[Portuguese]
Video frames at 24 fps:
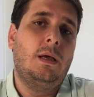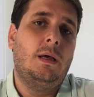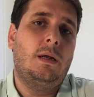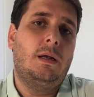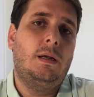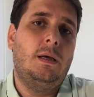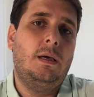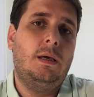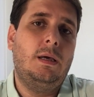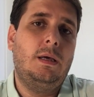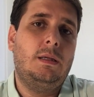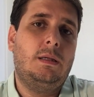
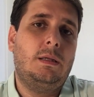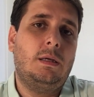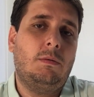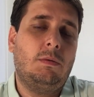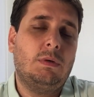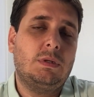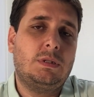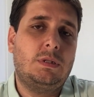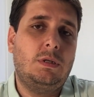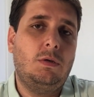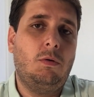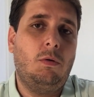Né? Então,
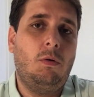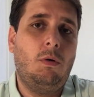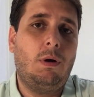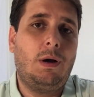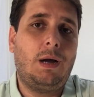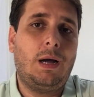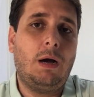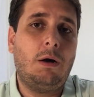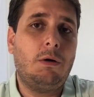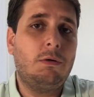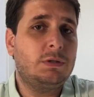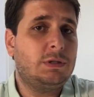assim, o
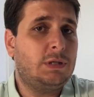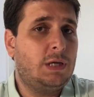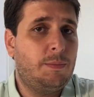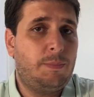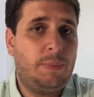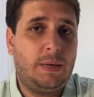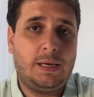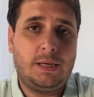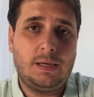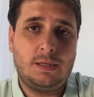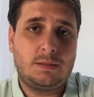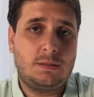local de
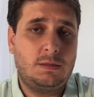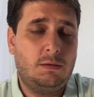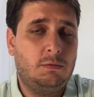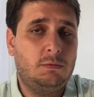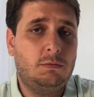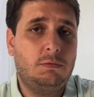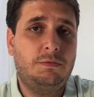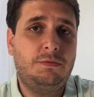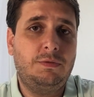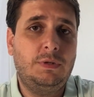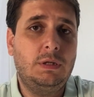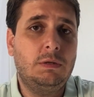replicação
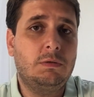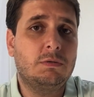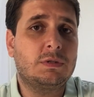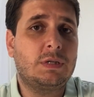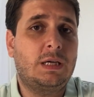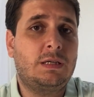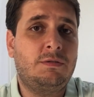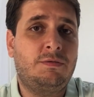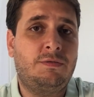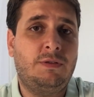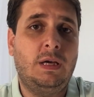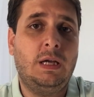do vírus
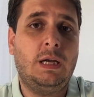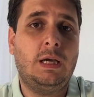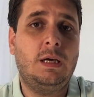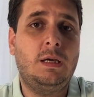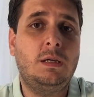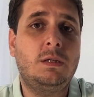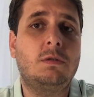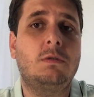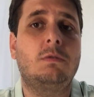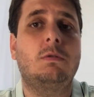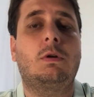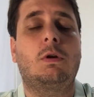é
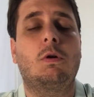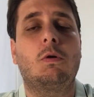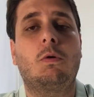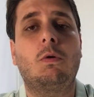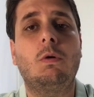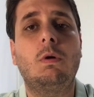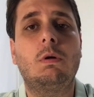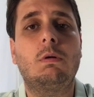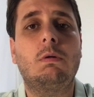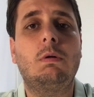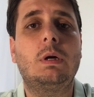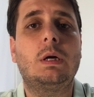diferente do que o
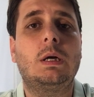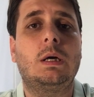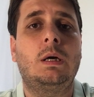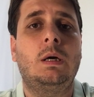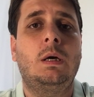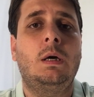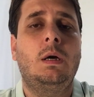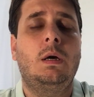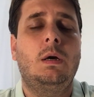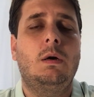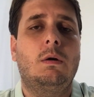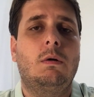corona.
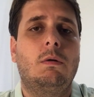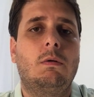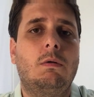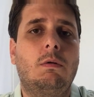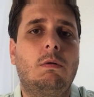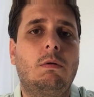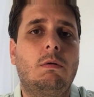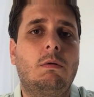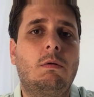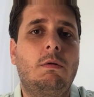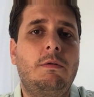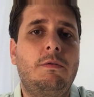
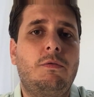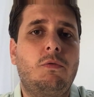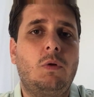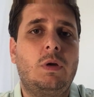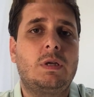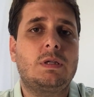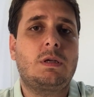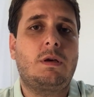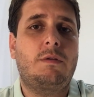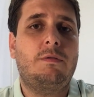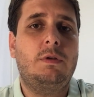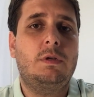O, o
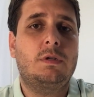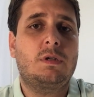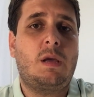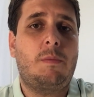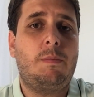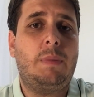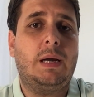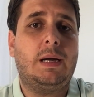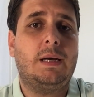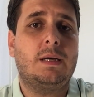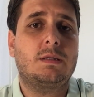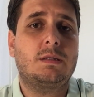influenza vírus, a
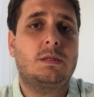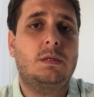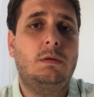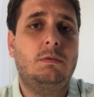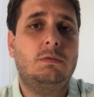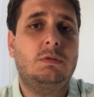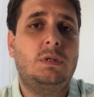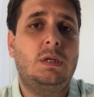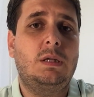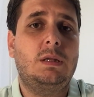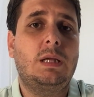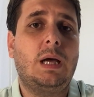replicação
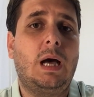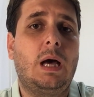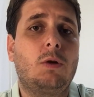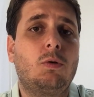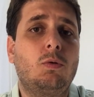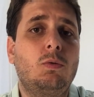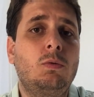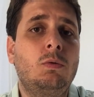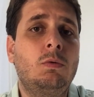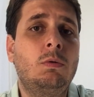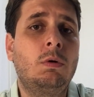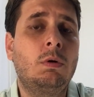se dá
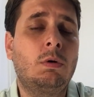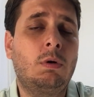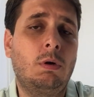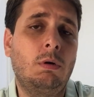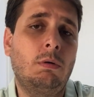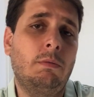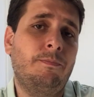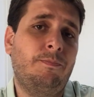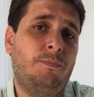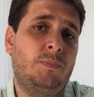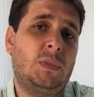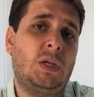no
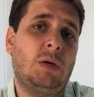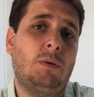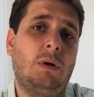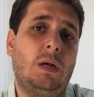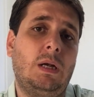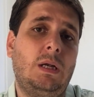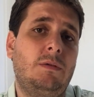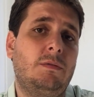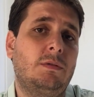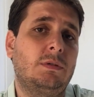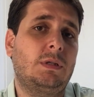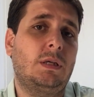núcleo, então
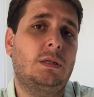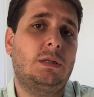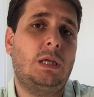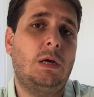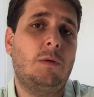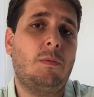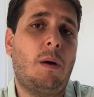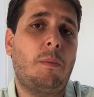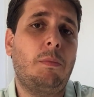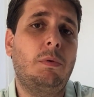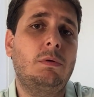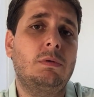ali você tem
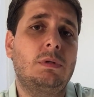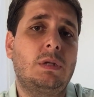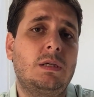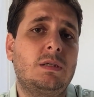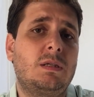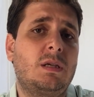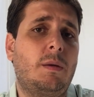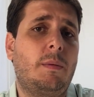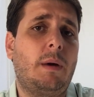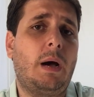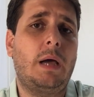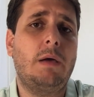uma
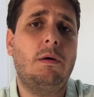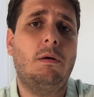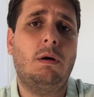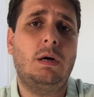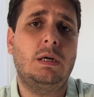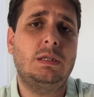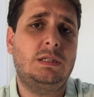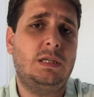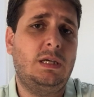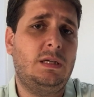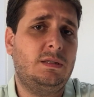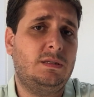abundância
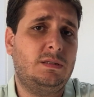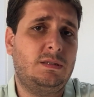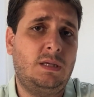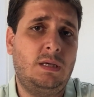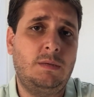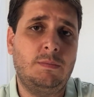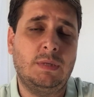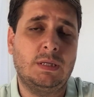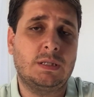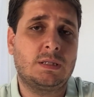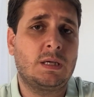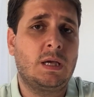maior de
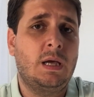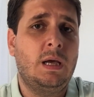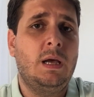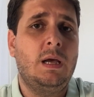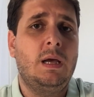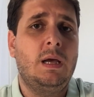enzimas,